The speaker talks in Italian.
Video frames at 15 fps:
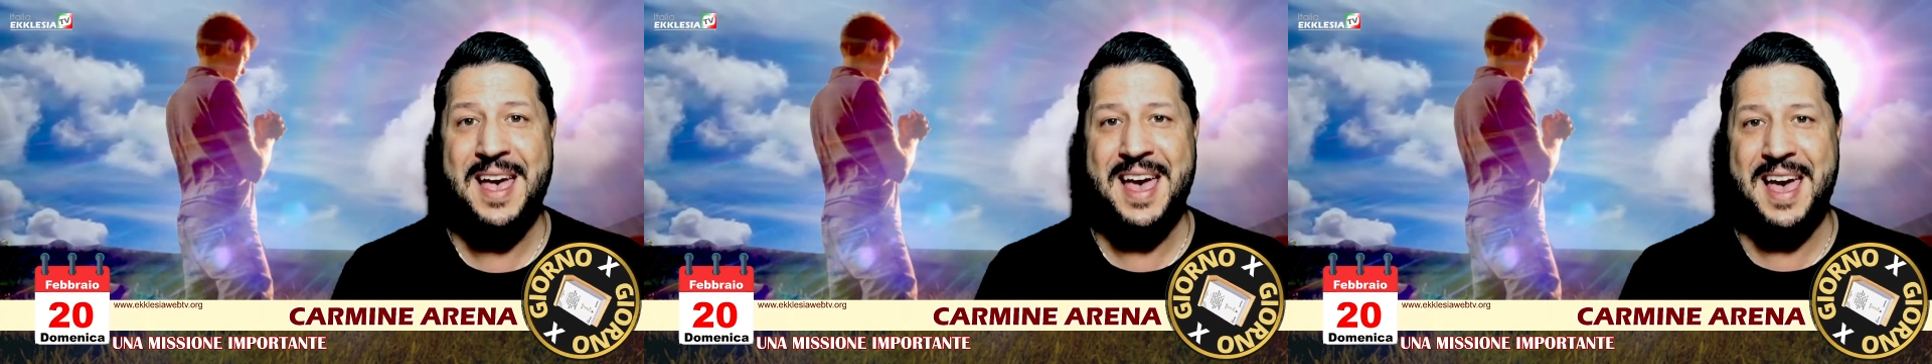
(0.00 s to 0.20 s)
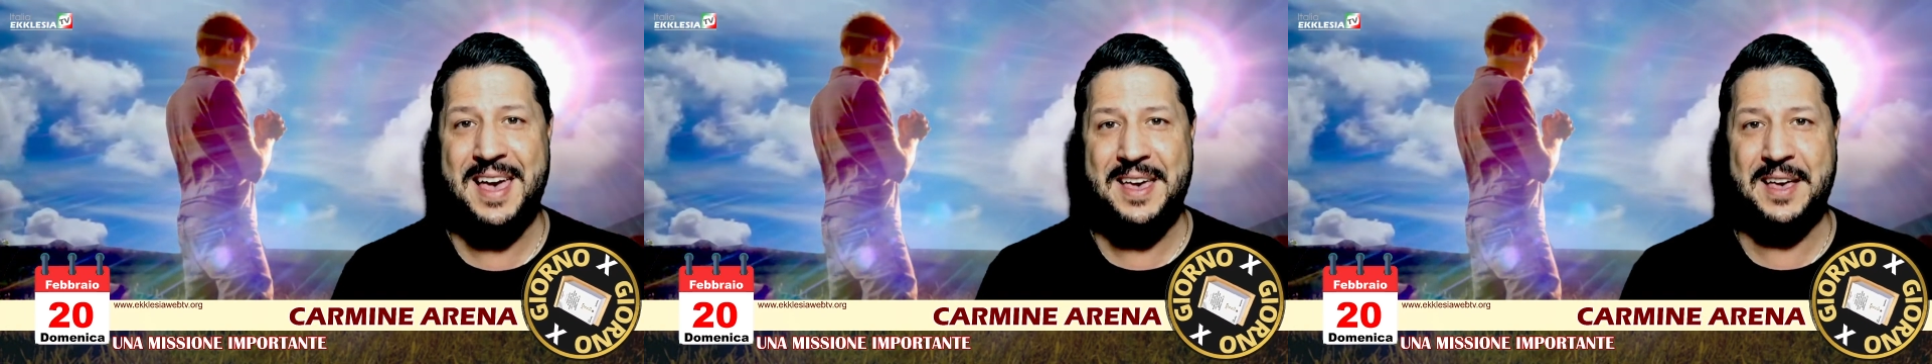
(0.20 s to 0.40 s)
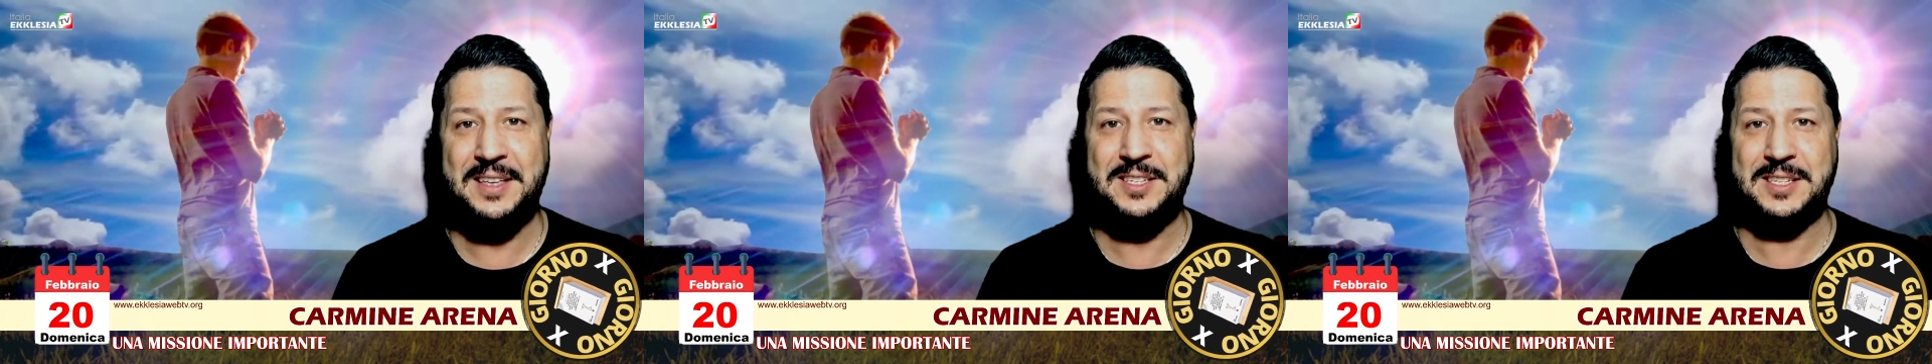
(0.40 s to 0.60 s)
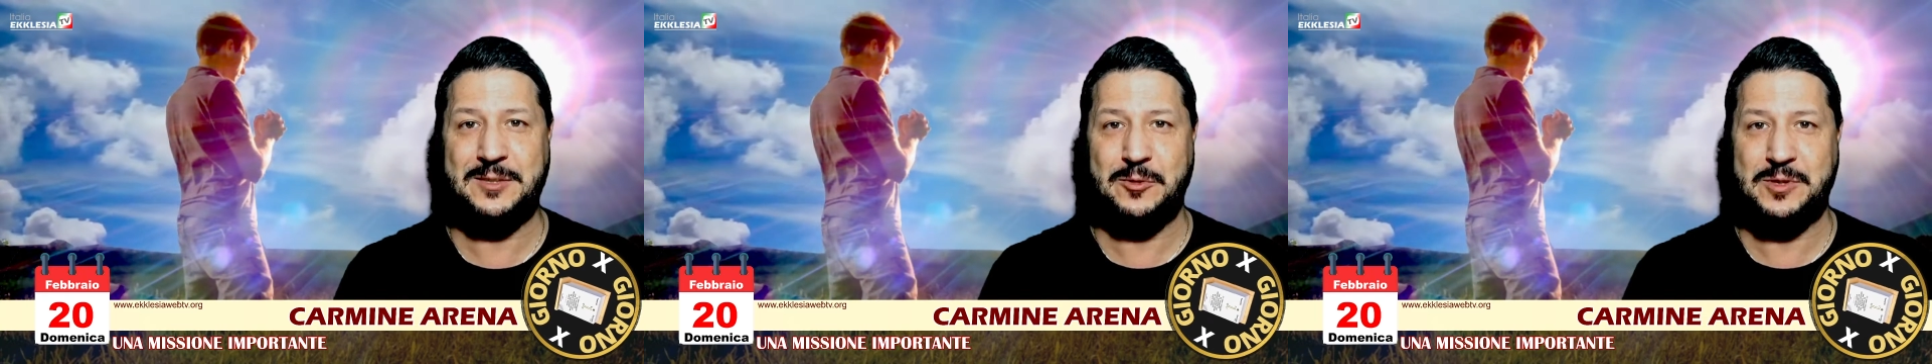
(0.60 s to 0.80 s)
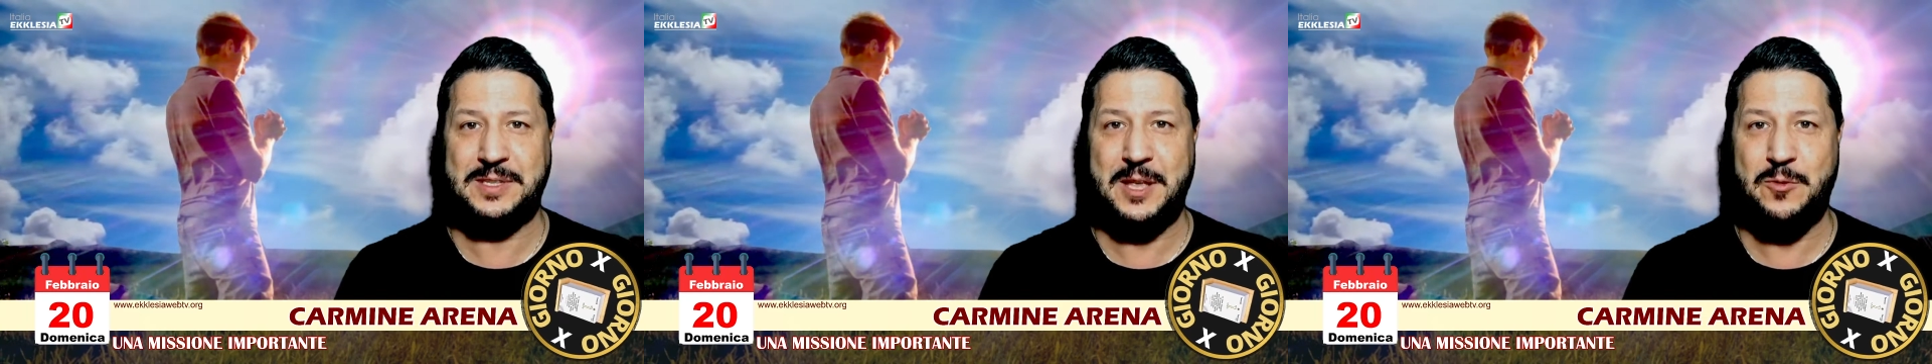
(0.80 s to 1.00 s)
Egli ci ha
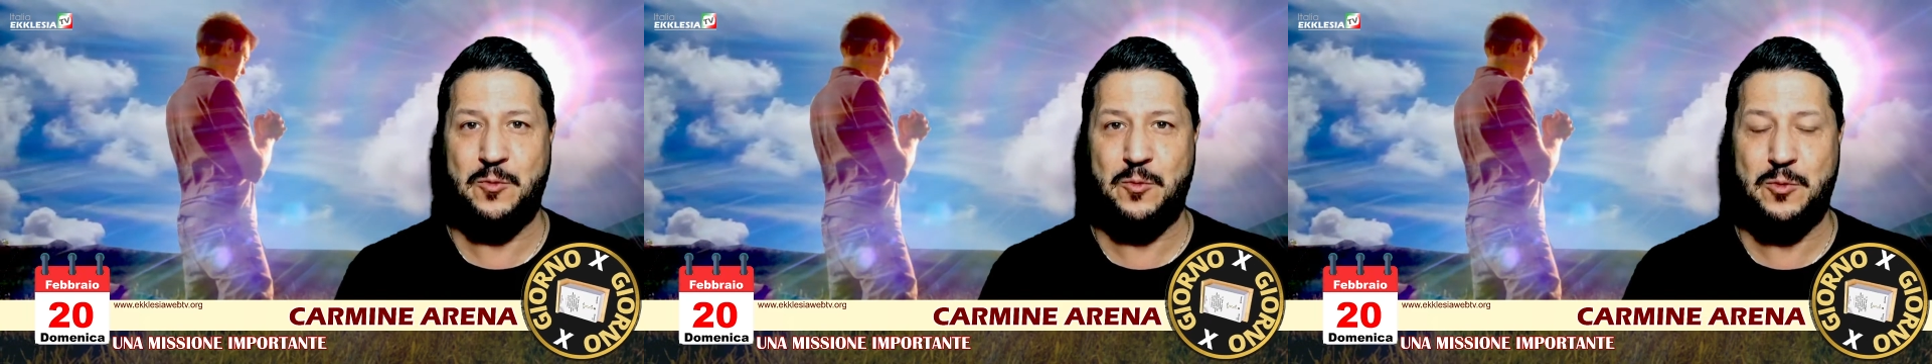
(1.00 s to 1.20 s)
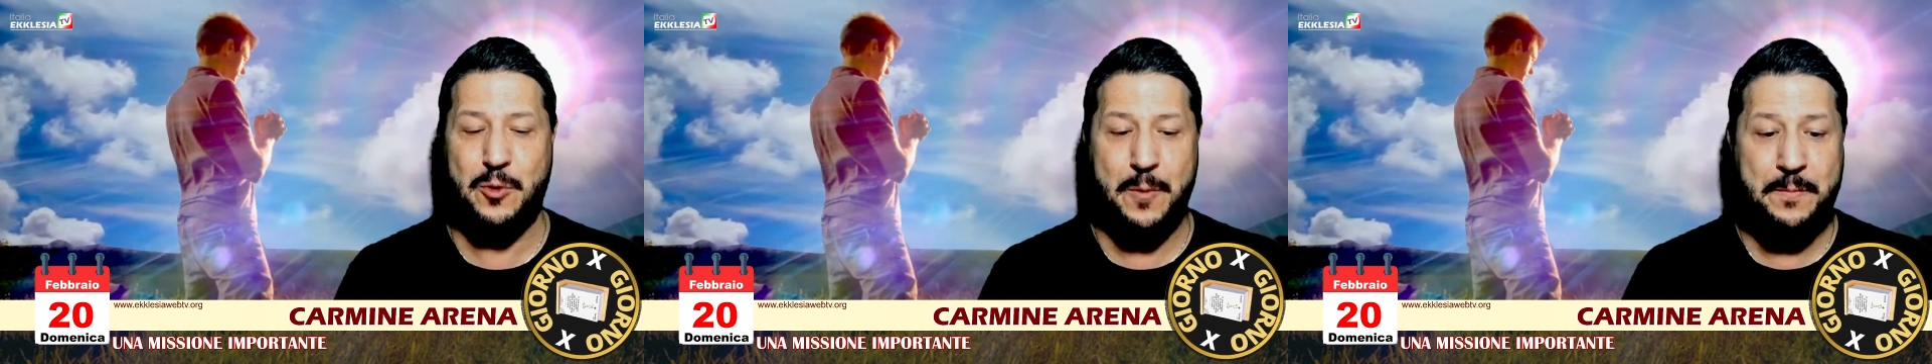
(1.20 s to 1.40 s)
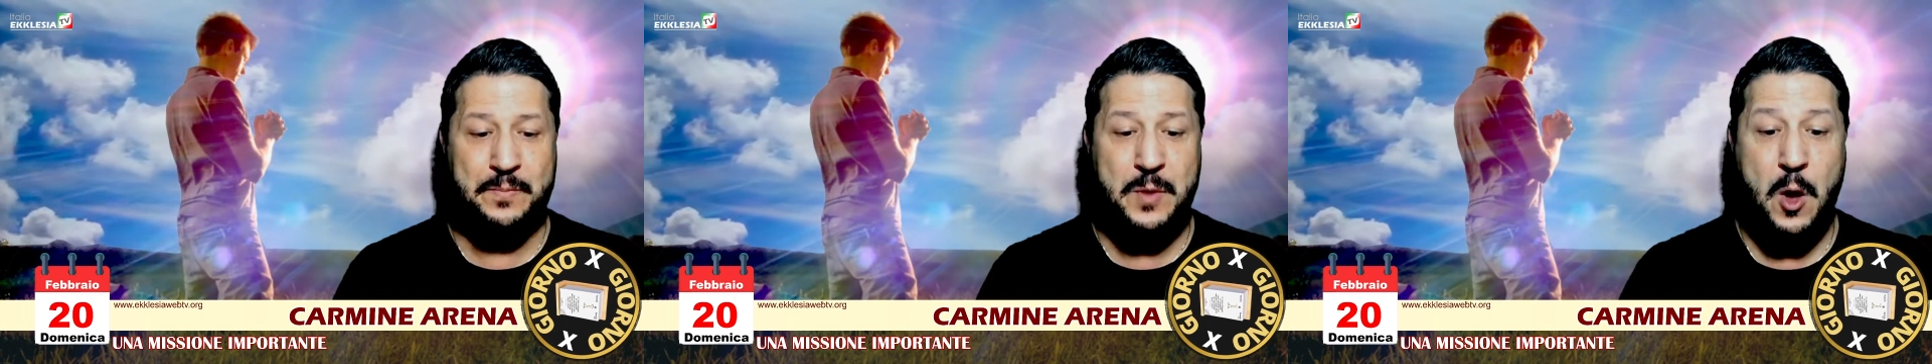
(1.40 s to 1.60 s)
sostenuto.